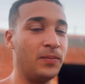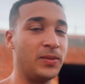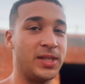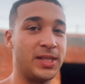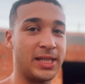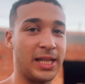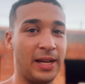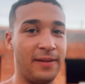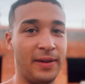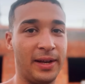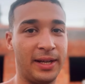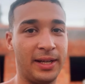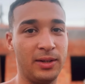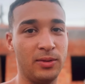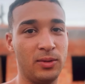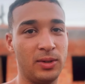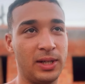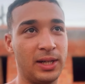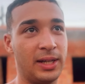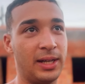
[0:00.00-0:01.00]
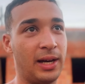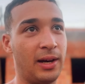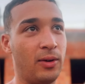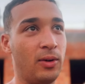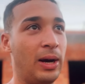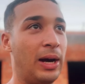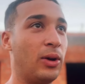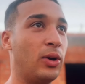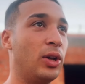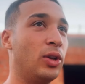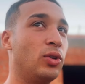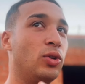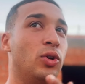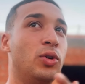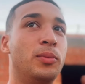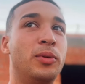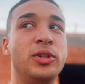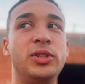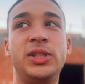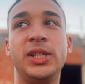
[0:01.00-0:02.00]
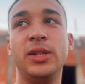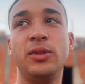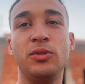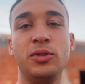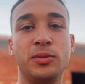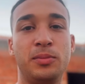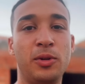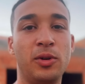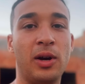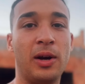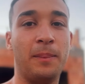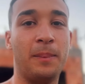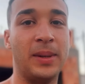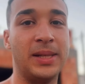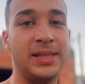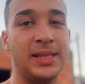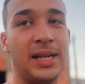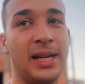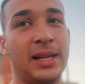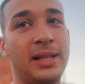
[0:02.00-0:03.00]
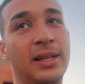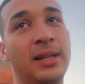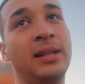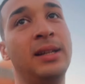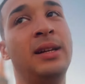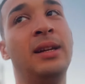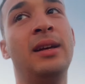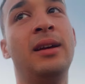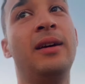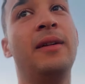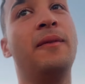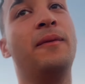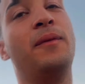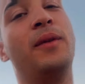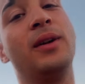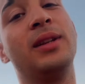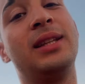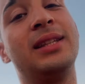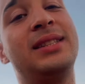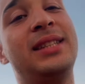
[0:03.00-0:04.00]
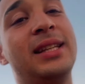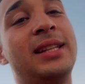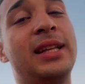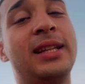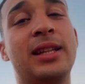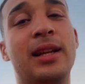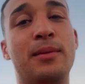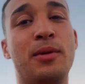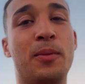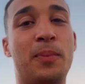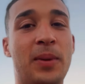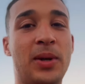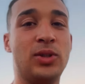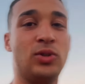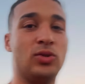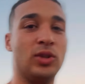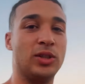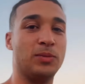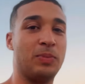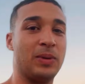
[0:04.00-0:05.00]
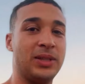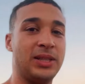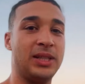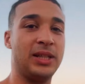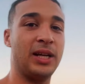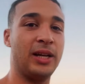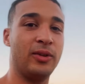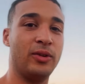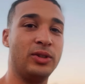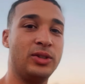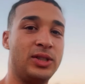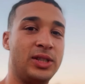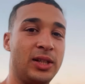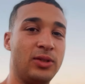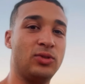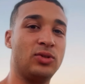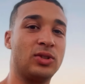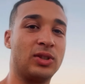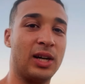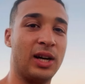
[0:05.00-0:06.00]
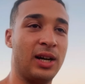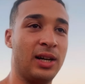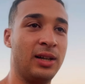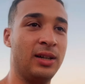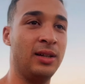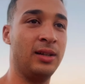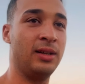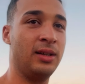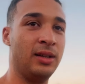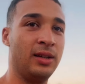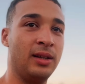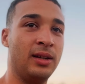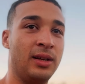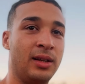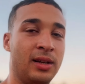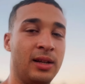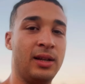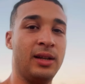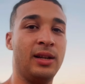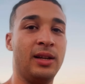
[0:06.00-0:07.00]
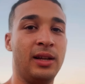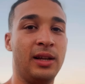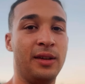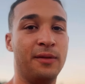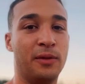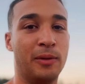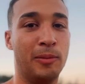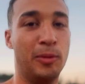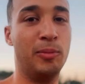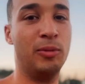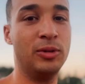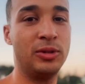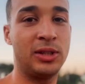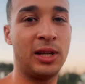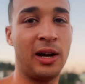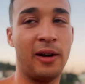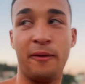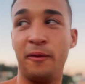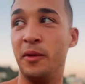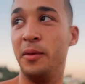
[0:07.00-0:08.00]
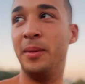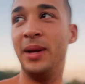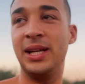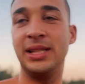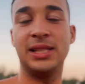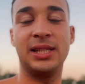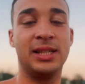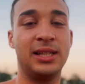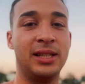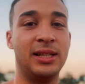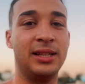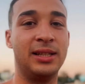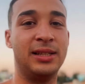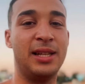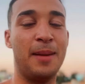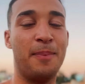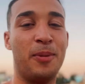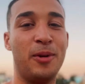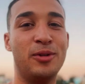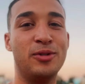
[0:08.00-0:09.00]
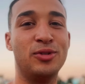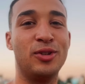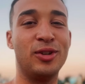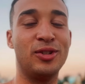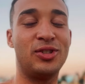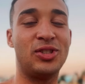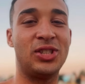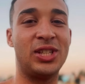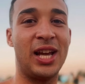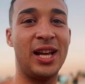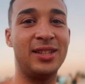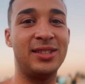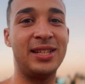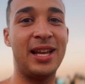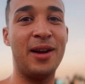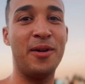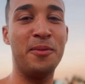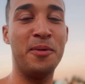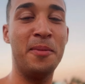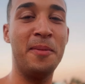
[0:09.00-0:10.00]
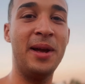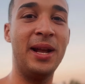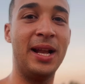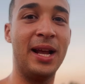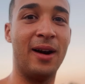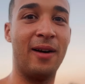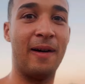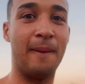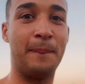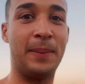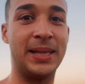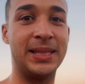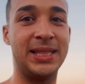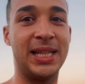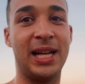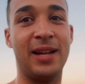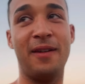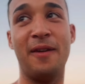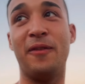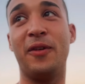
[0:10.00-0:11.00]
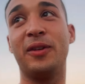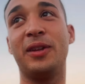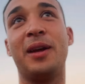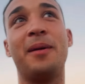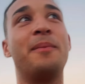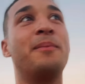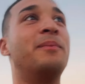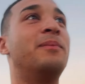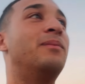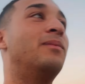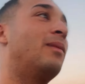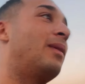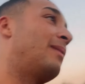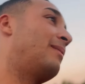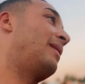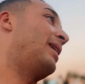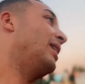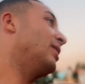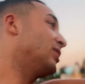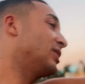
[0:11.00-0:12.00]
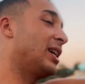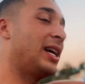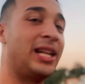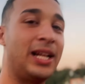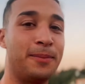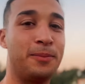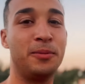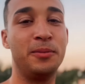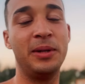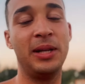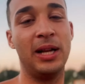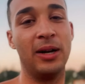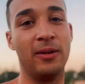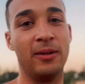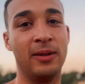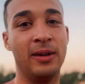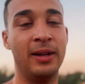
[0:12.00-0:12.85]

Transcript: Se inscreve aqui no canal, agora eu tô rumo 800 mil, rapaziada. Falta 70 mil pessoas pra chegar em 800k. E vamos buscar, firmeza? Depois dos 800 é rumo 1 milhão, rapaziada. Vai faltar menos ainda pro milhão.